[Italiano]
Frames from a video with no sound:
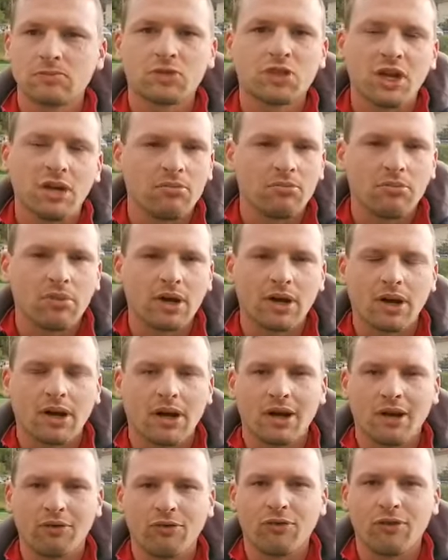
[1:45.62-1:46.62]
sì, era,
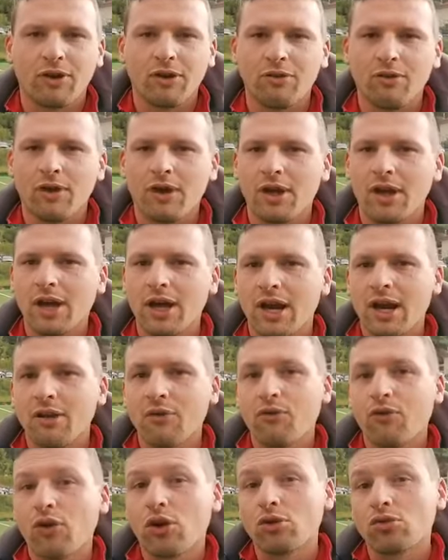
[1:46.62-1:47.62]
direi importante era
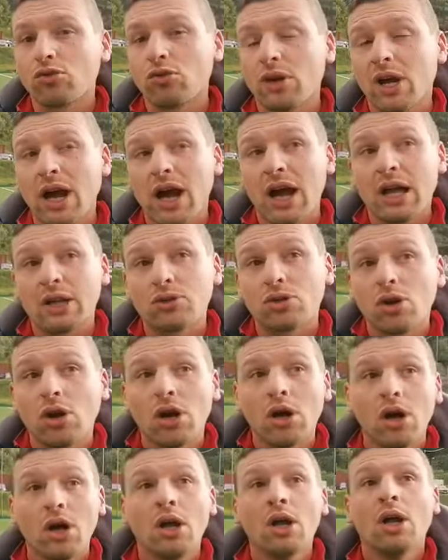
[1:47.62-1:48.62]
Molinelli perché io quando ho visto